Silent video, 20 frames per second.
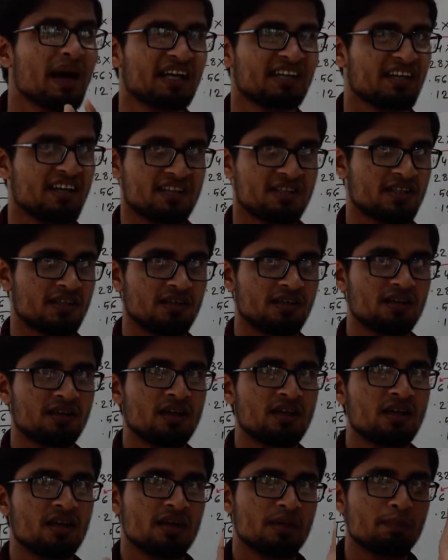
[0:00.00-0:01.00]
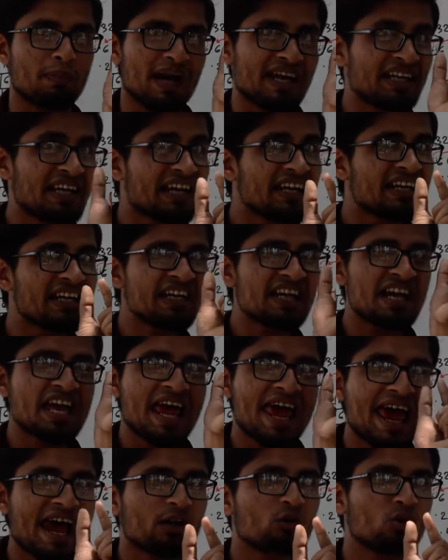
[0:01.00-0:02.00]
মানটা আসে বাইনারির
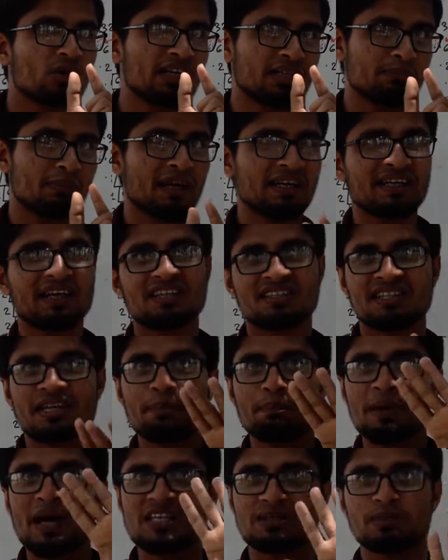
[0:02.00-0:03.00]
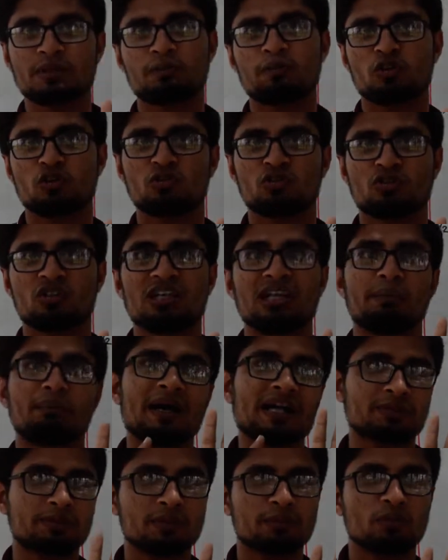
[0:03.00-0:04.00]
অ্যাকুরেট মানটা আসে পাঁচ বিট পর্যন্ত নিলে
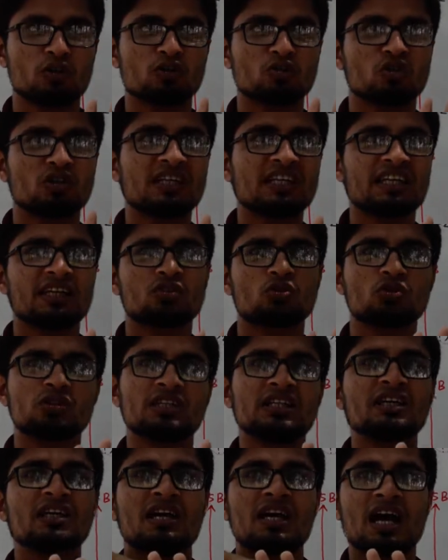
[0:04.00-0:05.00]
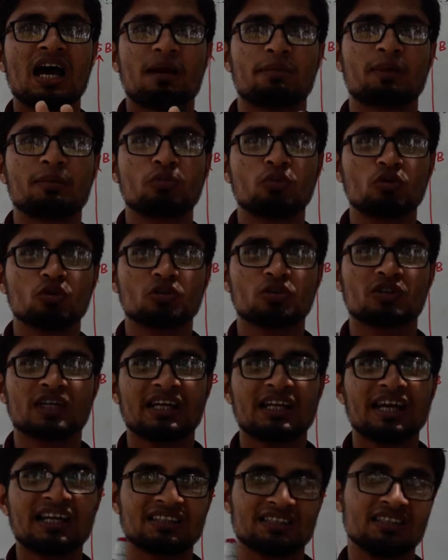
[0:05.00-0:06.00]
পাঁচ বিট পর্যন্ত নিলে যদি আমার পূর্ণ
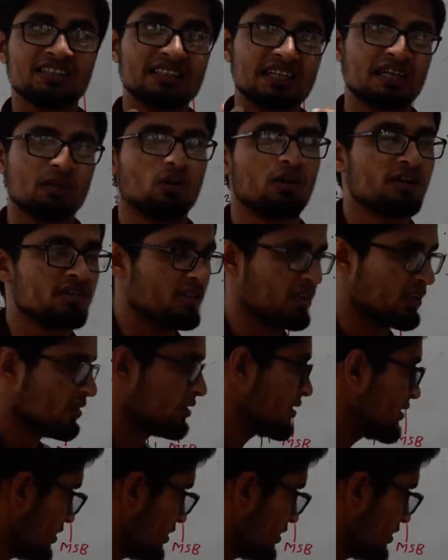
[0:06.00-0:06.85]
সংখ্যা না আসে তাহলে হয়ে যায়